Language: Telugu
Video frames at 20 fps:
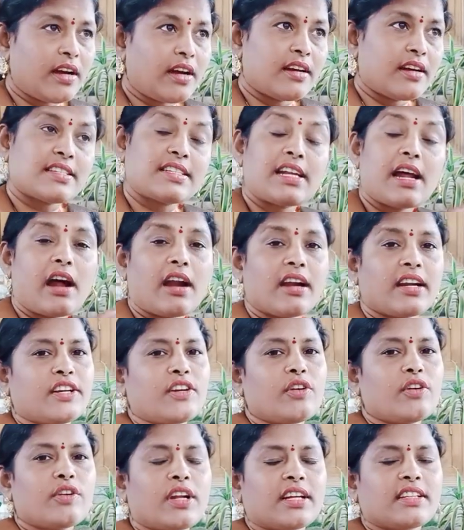
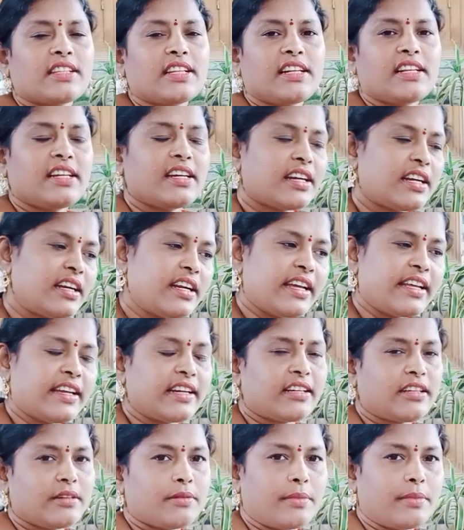స్టార్టింగ్లో నాకు తెలియక
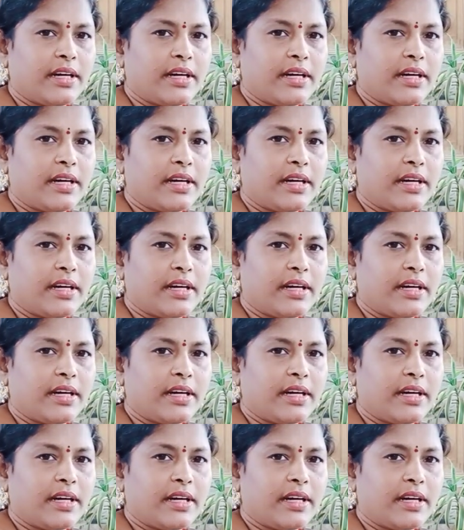డైరెక్ట్